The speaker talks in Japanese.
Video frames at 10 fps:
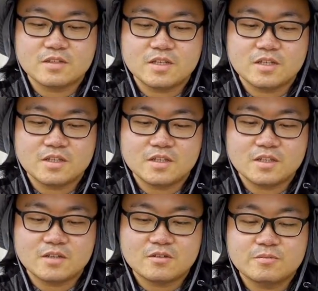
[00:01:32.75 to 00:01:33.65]

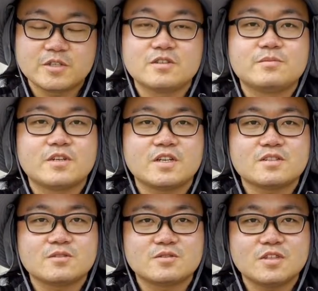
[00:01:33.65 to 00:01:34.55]
えー、
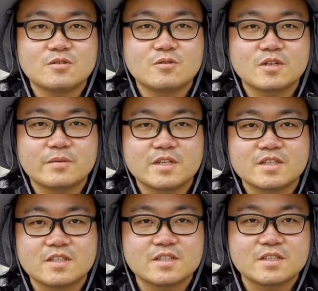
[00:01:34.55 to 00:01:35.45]
コンパニオンプランツとしての効果もあっ
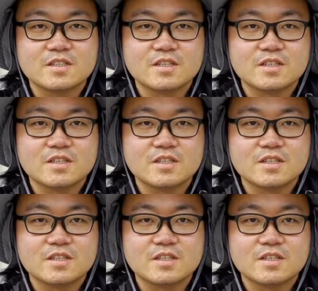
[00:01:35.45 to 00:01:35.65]
たり、